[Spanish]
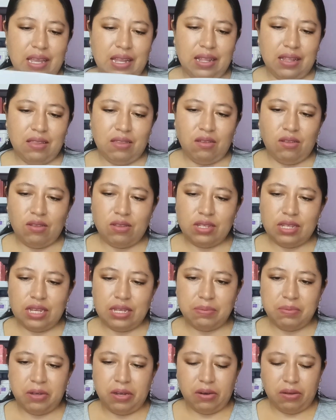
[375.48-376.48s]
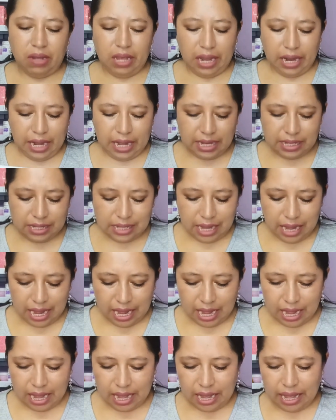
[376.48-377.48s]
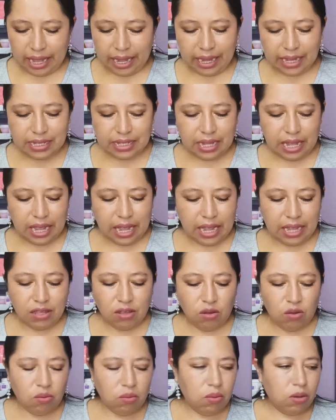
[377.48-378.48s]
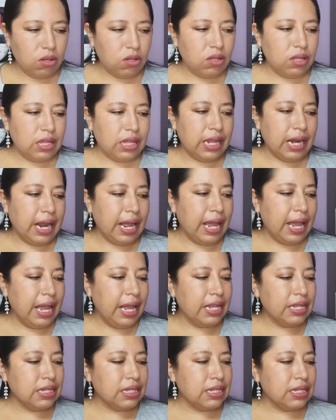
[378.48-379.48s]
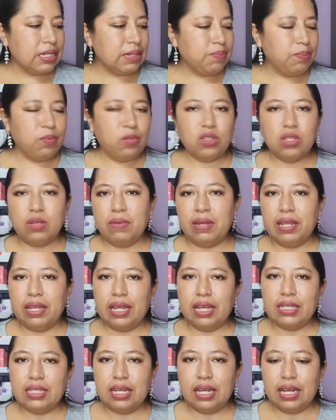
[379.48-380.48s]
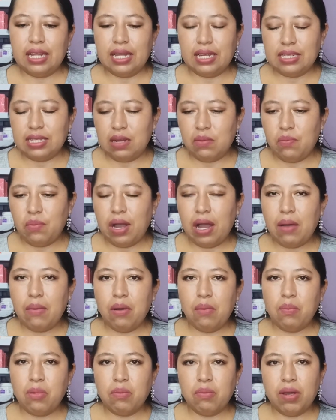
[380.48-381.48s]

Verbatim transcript: Entonces, bueno, en, esta, en este año hubo tres posibilidades de ganarse el pavo.